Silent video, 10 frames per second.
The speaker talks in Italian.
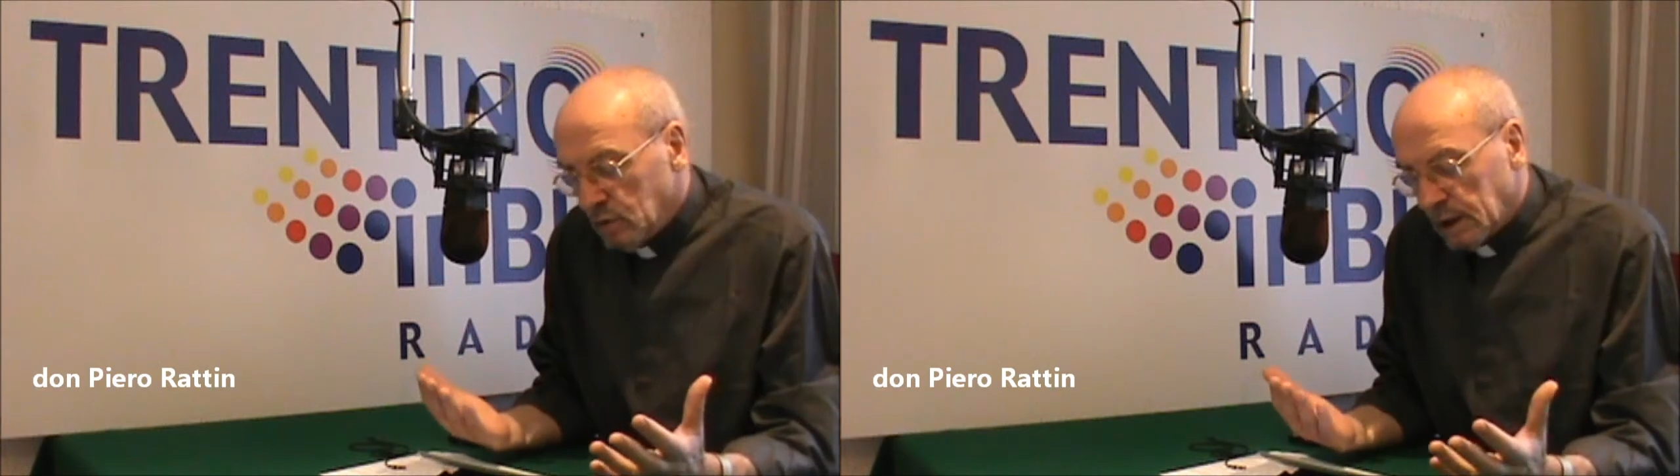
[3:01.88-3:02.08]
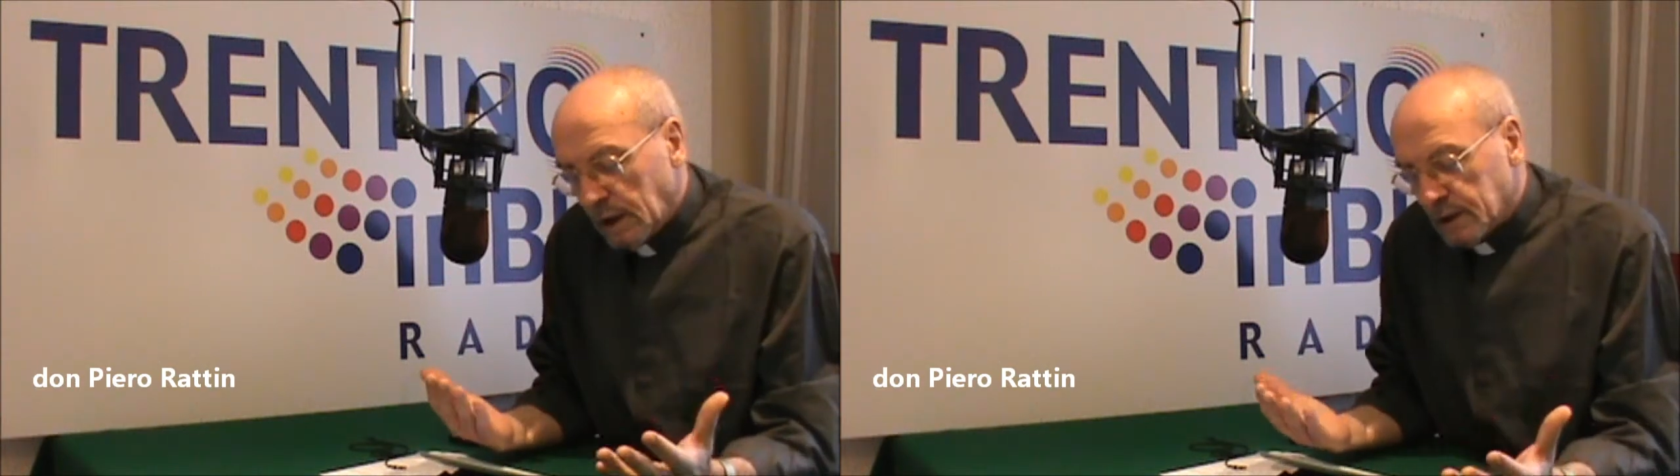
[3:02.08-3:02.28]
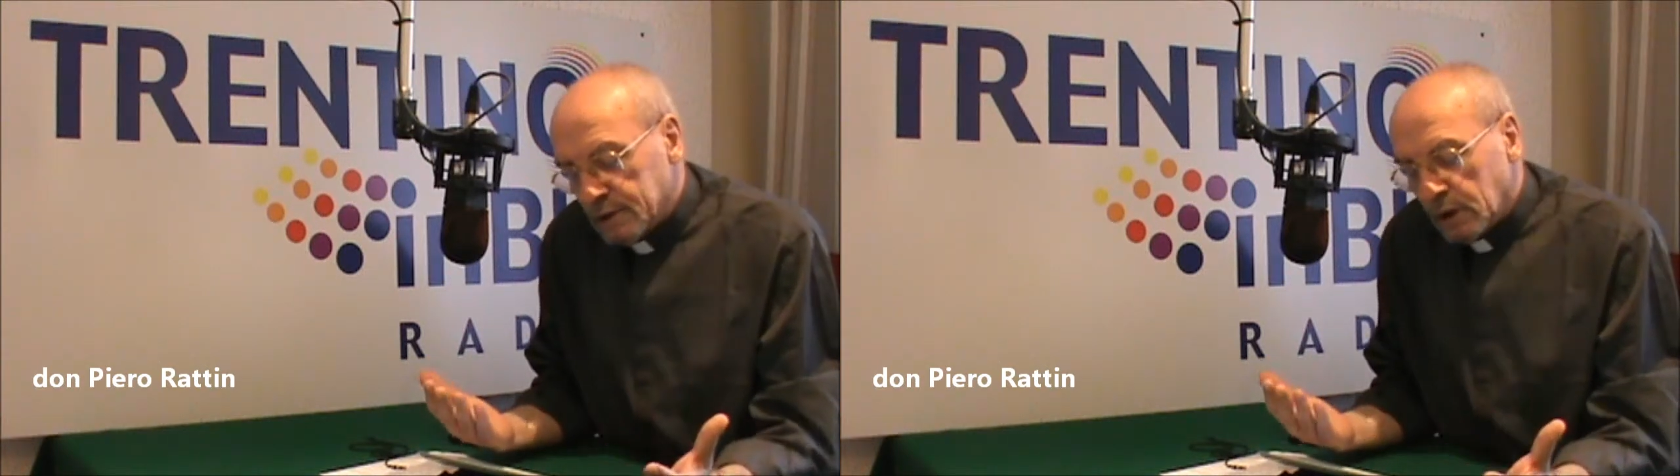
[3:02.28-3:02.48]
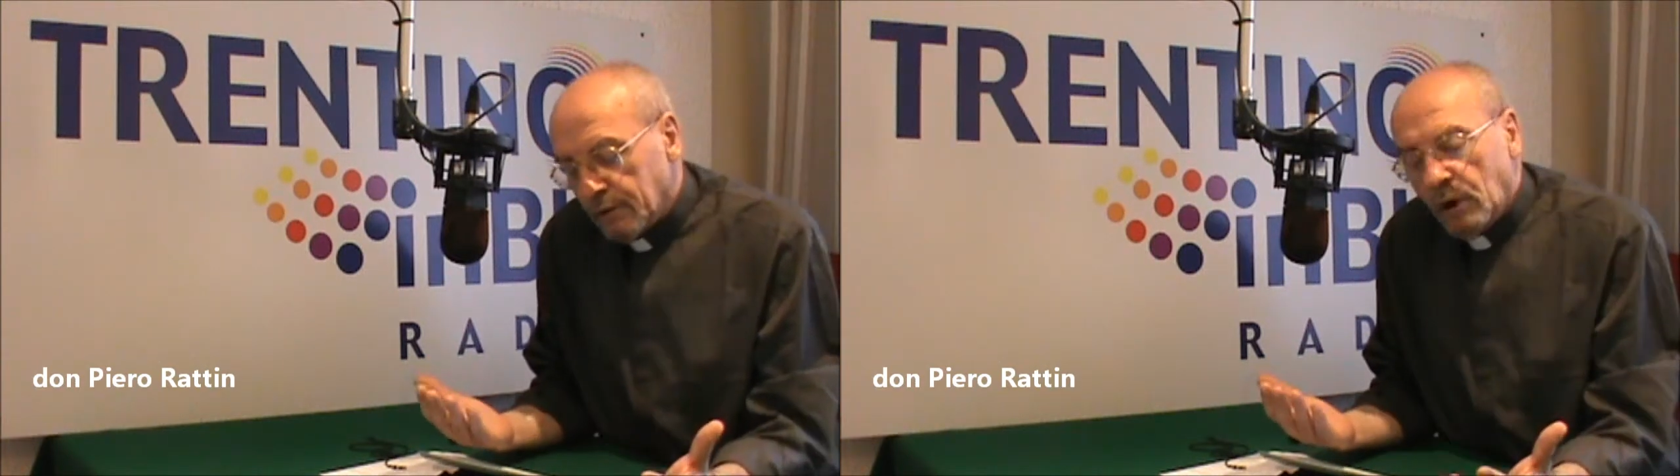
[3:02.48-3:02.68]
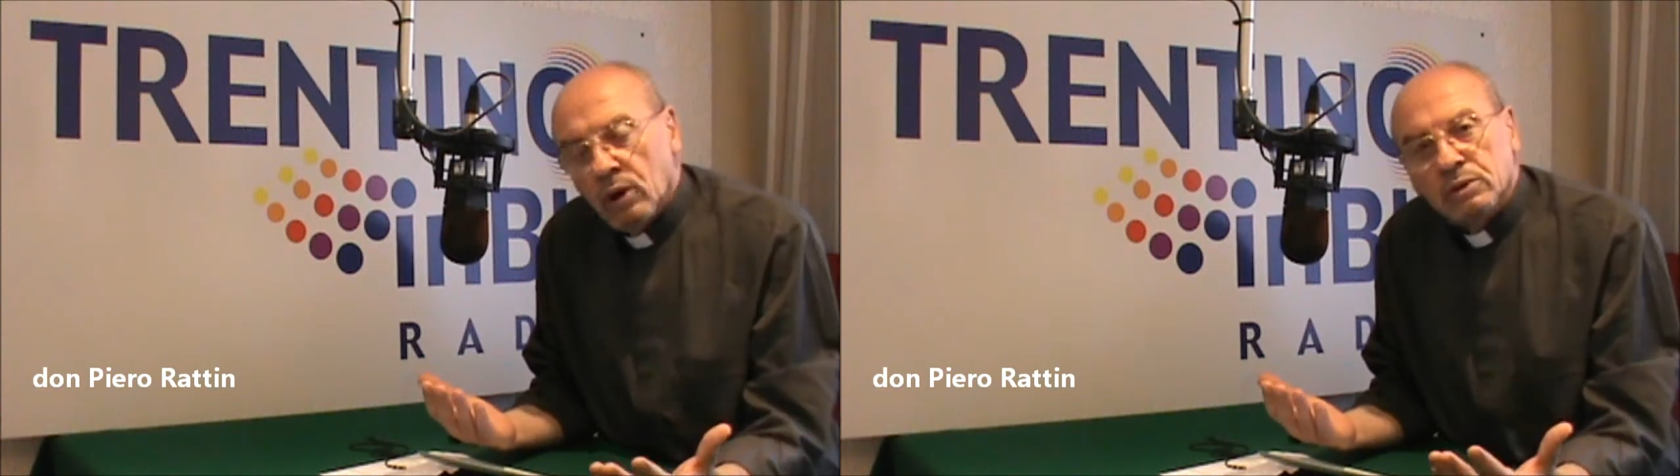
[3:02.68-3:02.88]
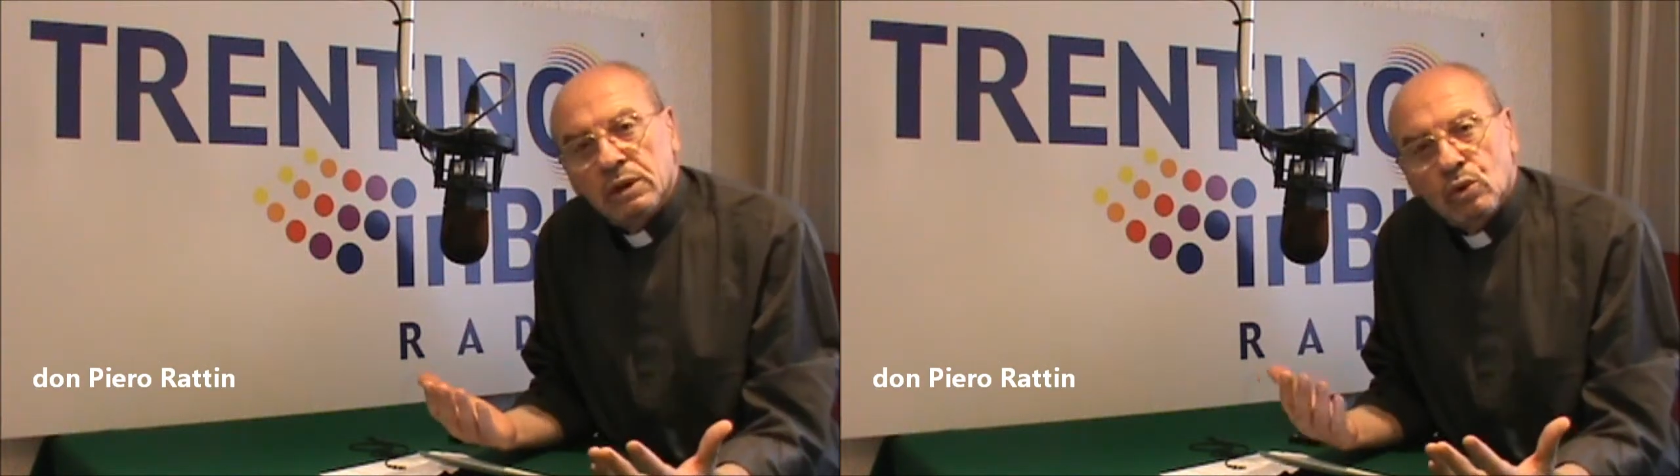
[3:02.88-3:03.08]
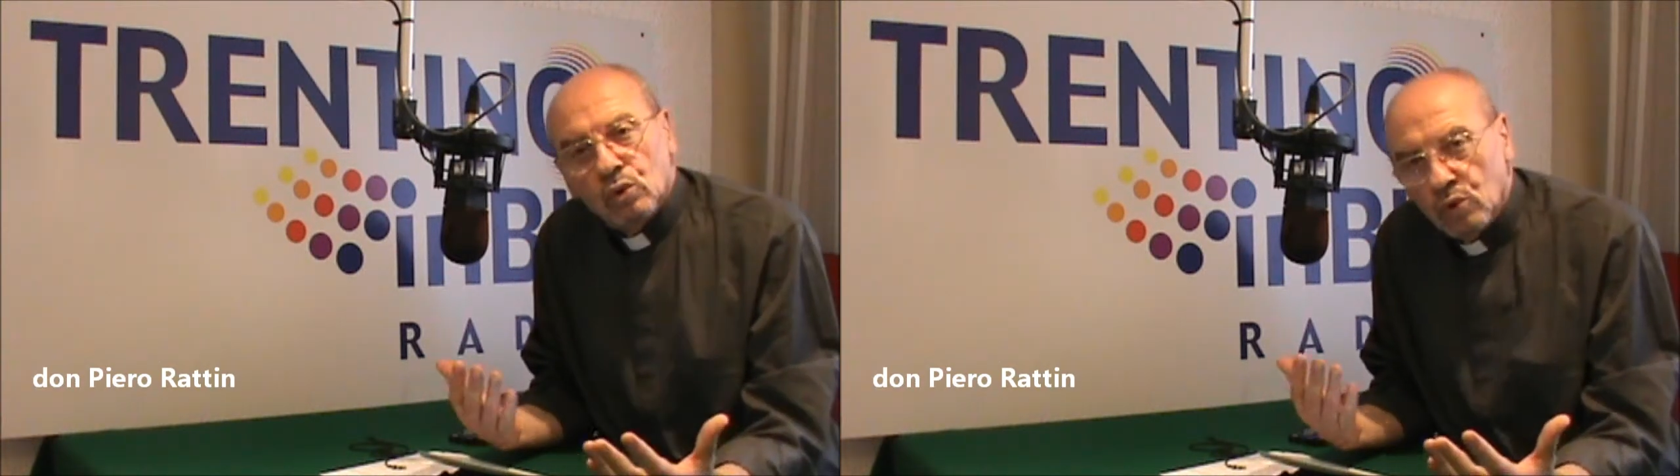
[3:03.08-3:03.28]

una relazione forte con